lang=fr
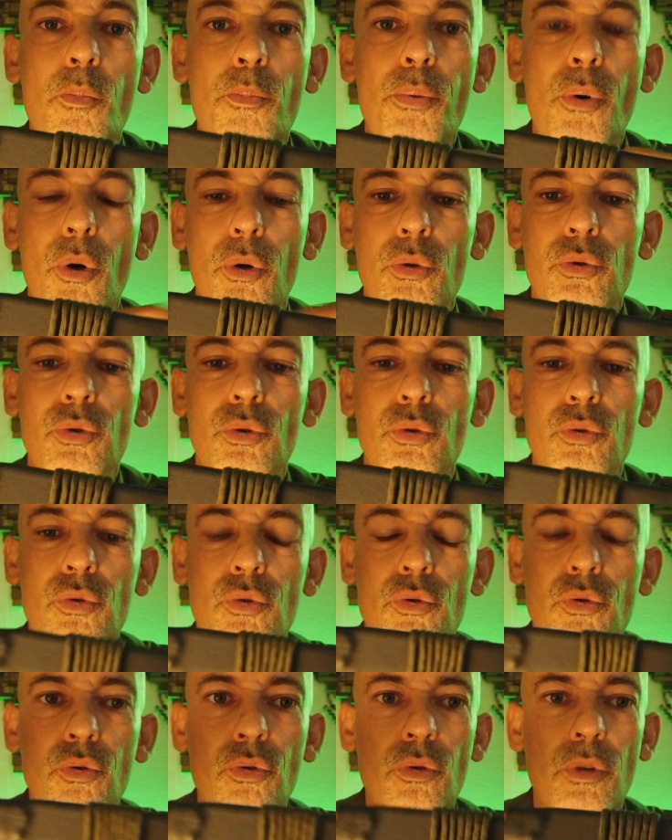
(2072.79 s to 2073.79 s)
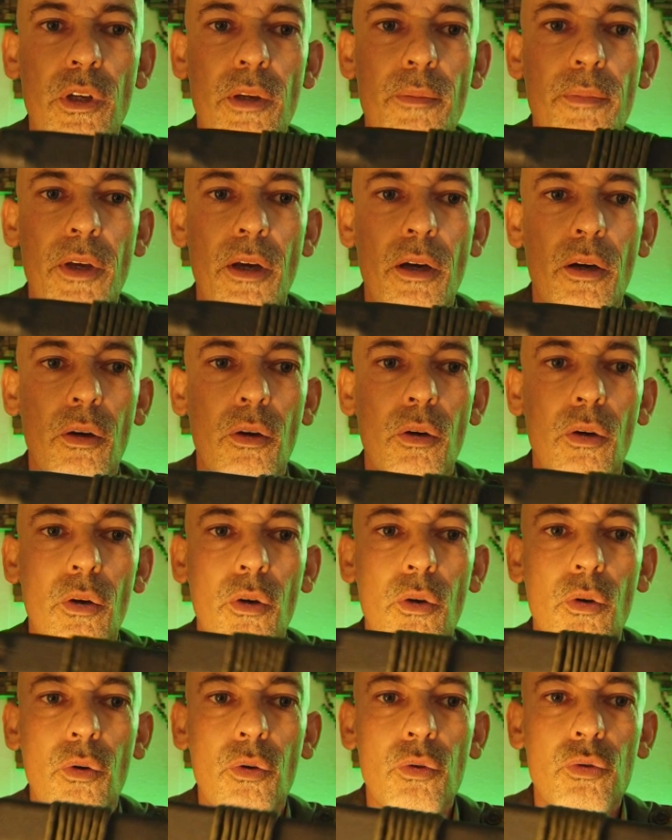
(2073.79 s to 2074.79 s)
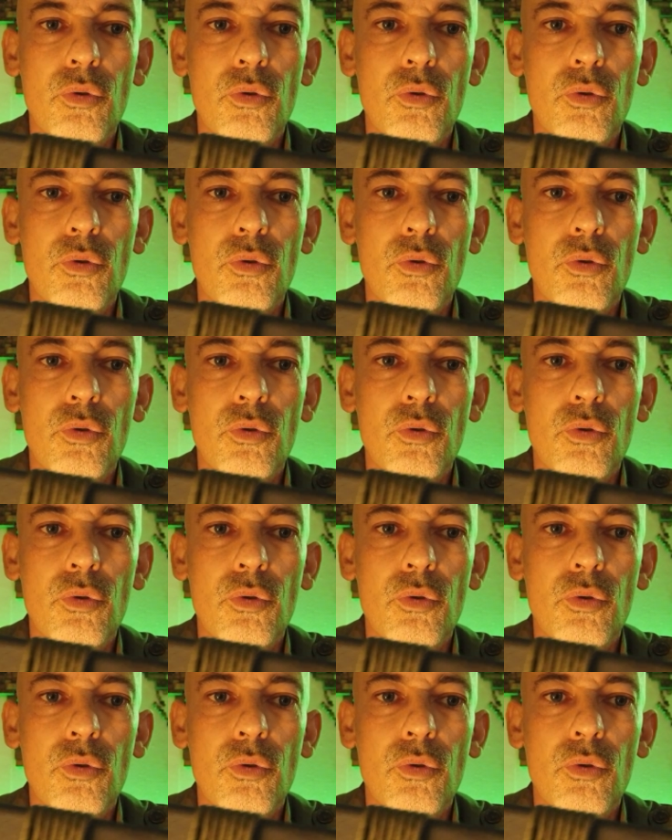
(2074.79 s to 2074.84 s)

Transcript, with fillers: port autour du cou, et eh bien euh,